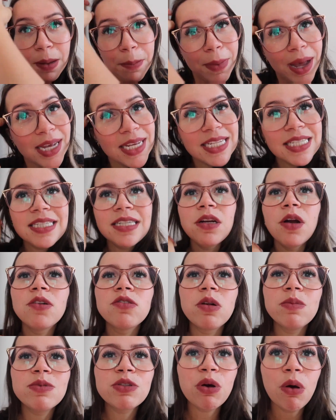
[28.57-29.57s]
a Maísa, nós
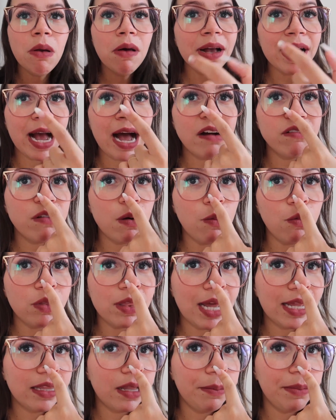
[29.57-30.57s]
vamos colocar, vou
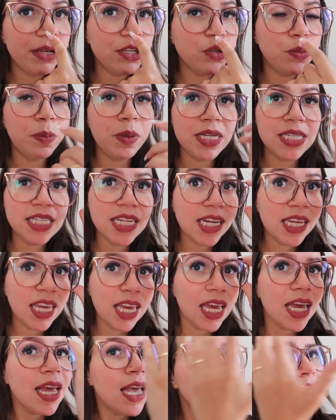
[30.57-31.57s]
mudar também de pince
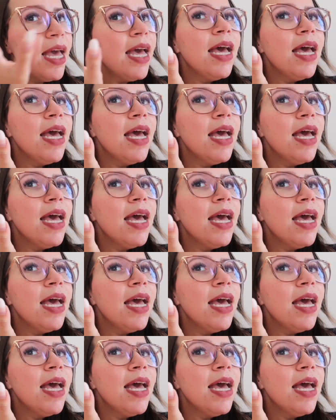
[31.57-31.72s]
aqui.